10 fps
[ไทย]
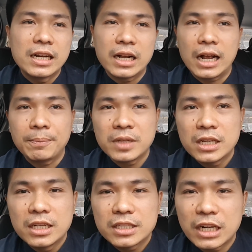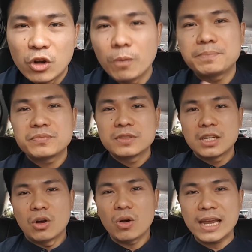นะครับ สรุป
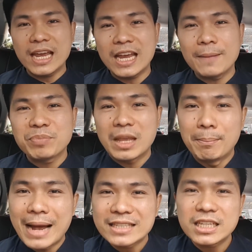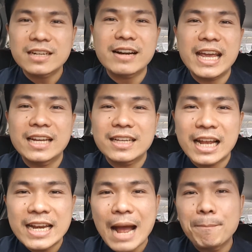โอเคมาสเตอร์เกรด
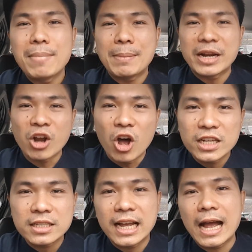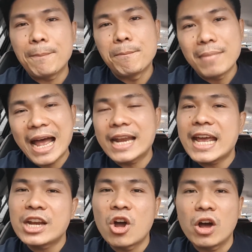กันดั้มบาบาทอสนะครับ มา
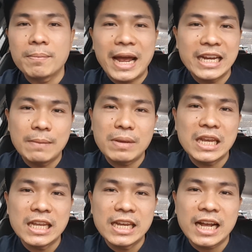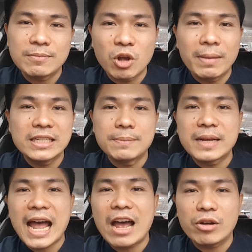แน่นอนภายในปีนี้นะครับ
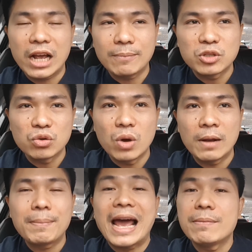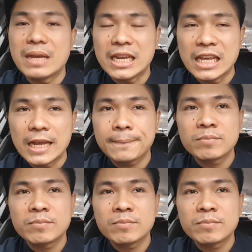2019 นะครับ ช่วงปลายปีนี้